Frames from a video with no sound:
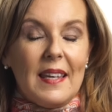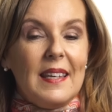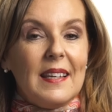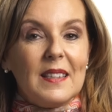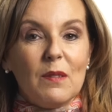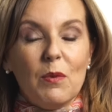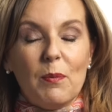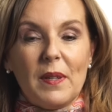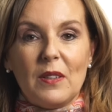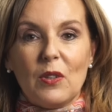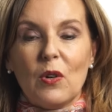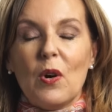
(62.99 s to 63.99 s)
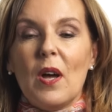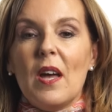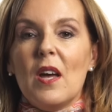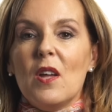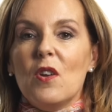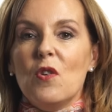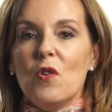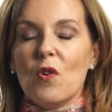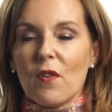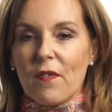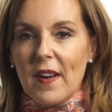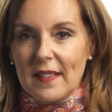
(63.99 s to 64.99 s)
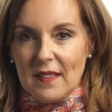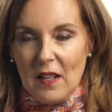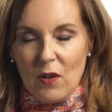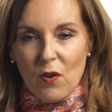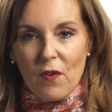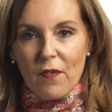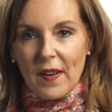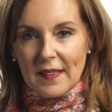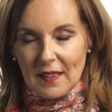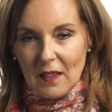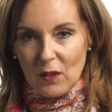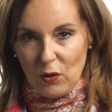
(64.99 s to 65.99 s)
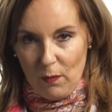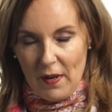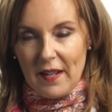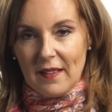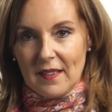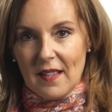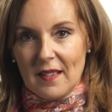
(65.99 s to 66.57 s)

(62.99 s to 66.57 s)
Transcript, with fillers: Y ese momento no es fácil, no es fácil tomar esa